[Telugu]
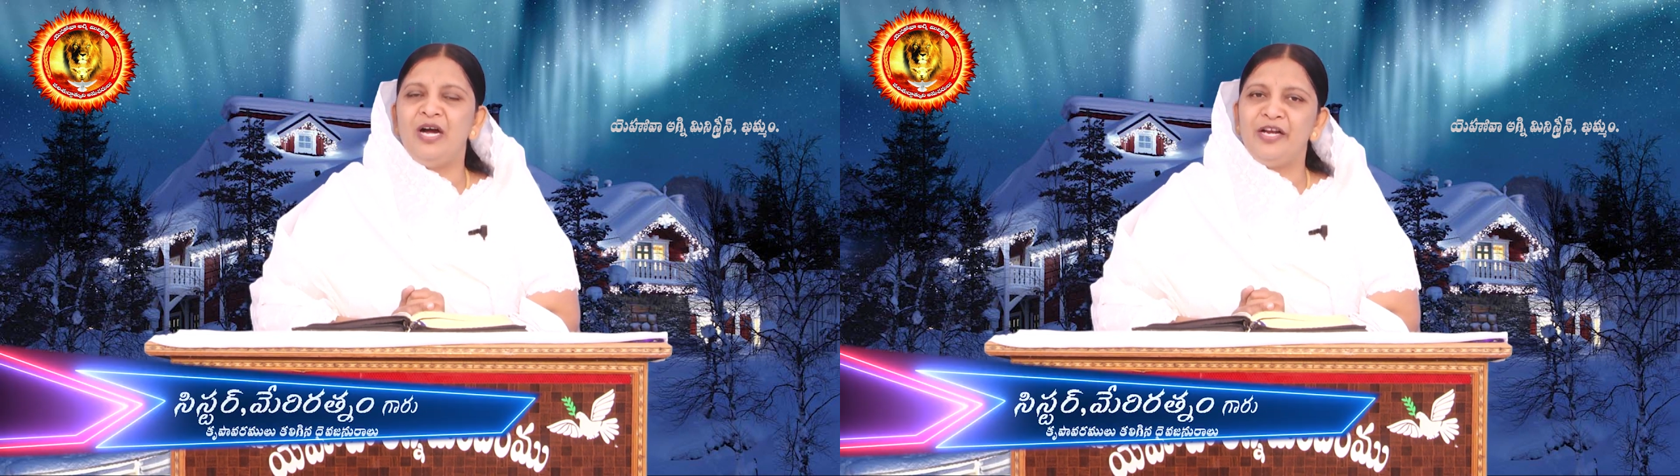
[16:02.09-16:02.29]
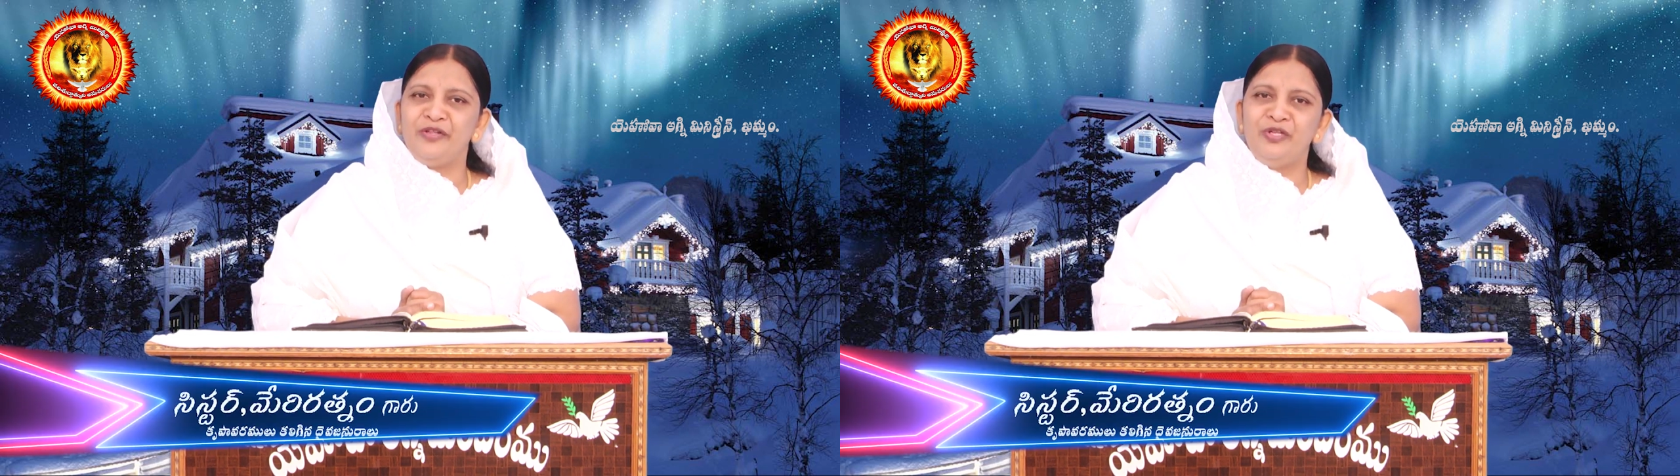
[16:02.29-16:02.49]

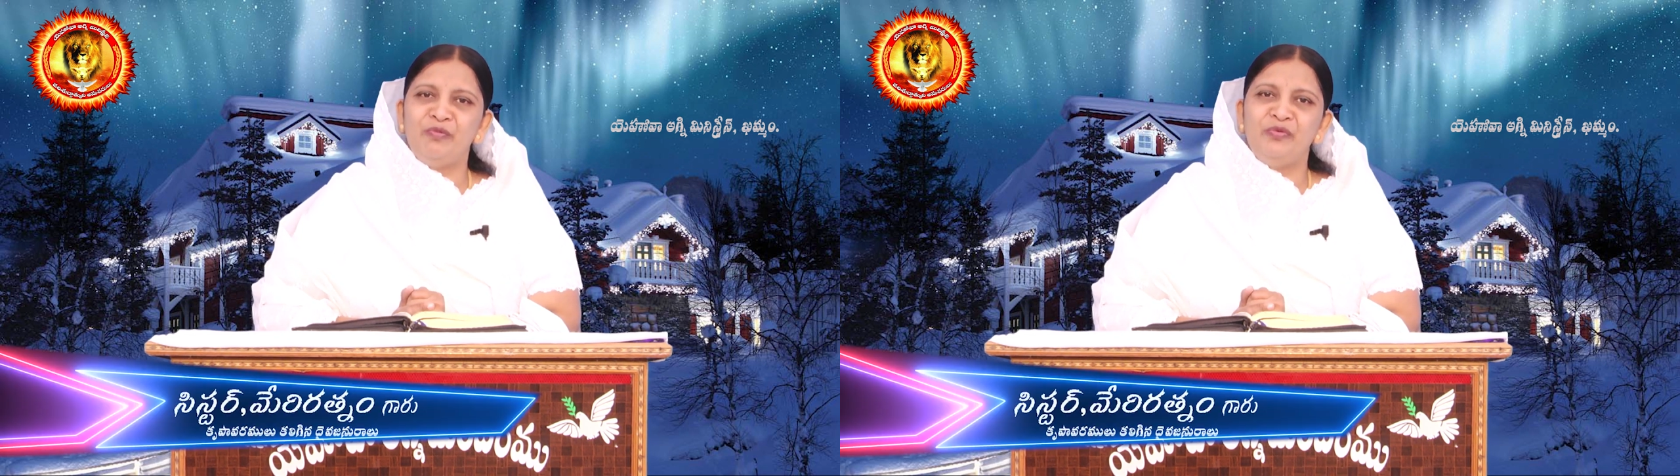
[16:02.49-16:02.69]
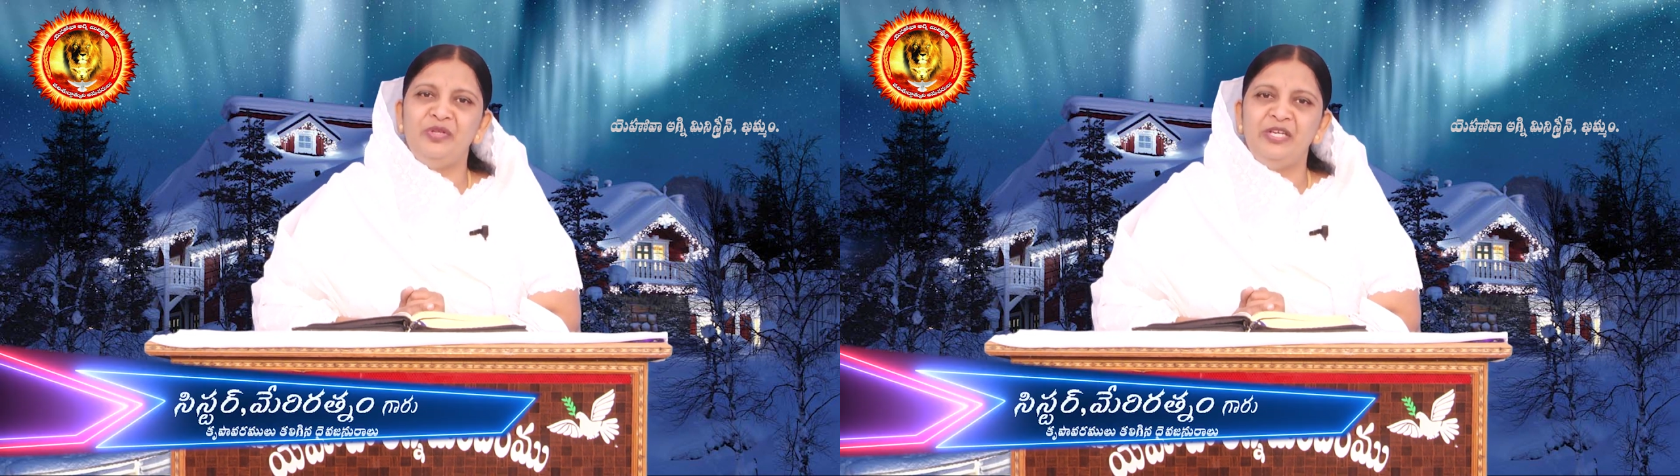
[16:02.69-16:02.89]

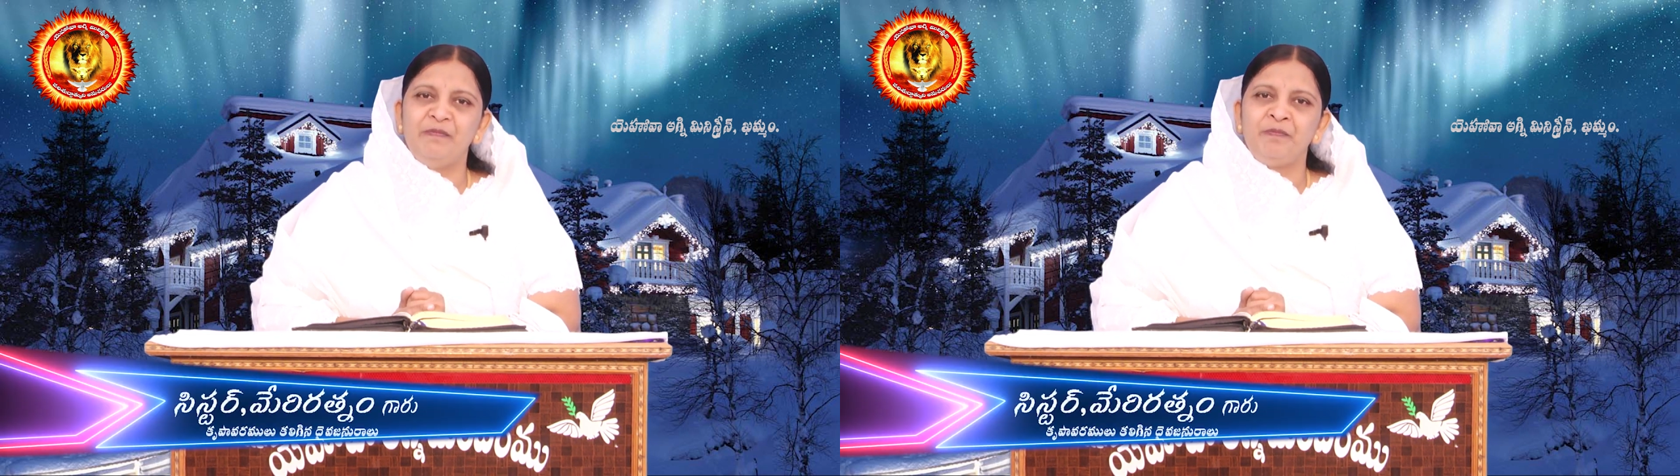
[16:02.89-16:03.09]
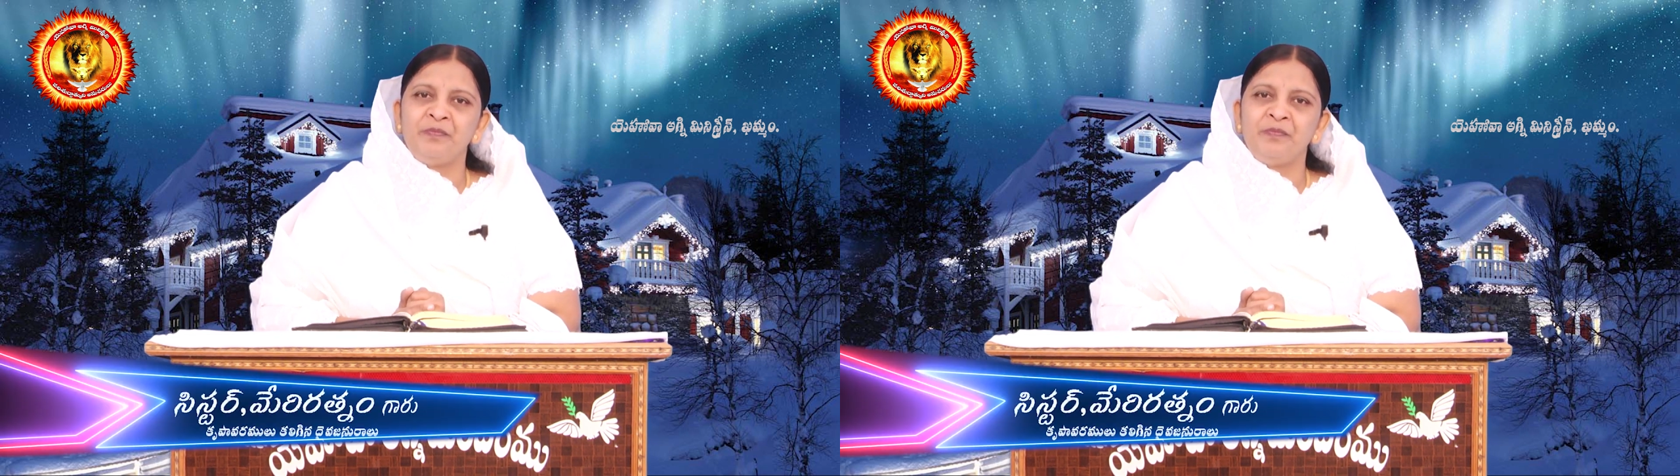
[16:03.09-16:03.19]
ఆనందం ఉంది